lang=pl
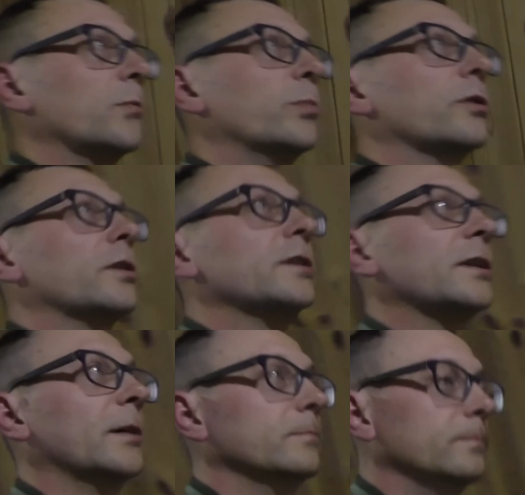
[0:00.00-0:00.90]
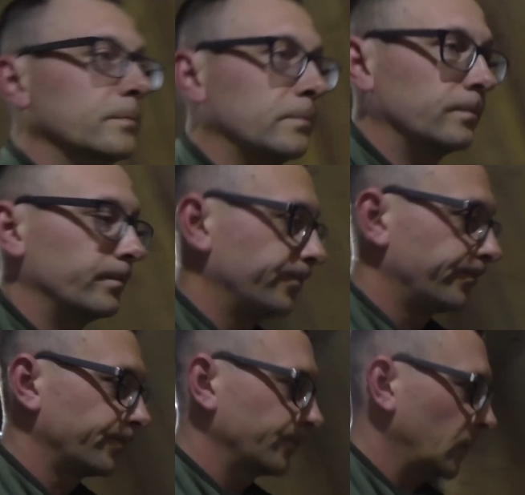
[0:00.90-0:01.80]
pokryte... Może jest
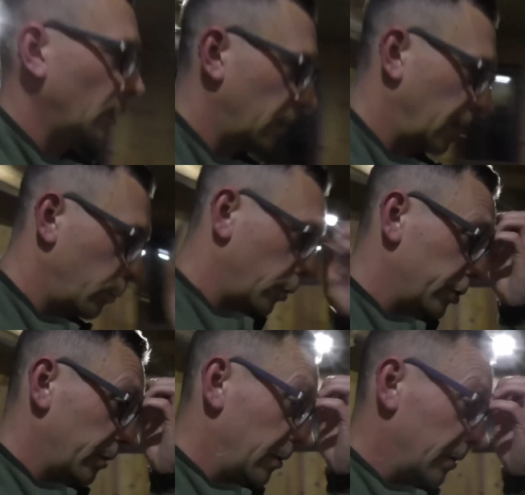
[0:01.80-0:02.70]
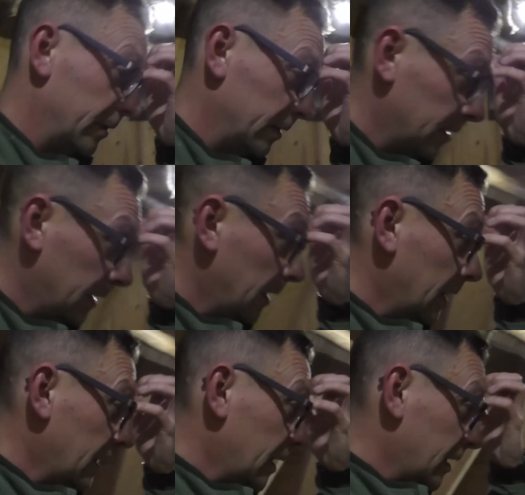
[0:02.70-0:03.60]
ocieplony jakoś. No, albo ocieplony
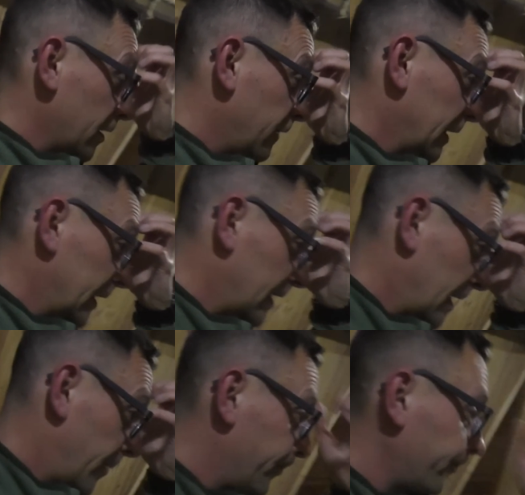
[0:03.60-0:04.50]
kwatera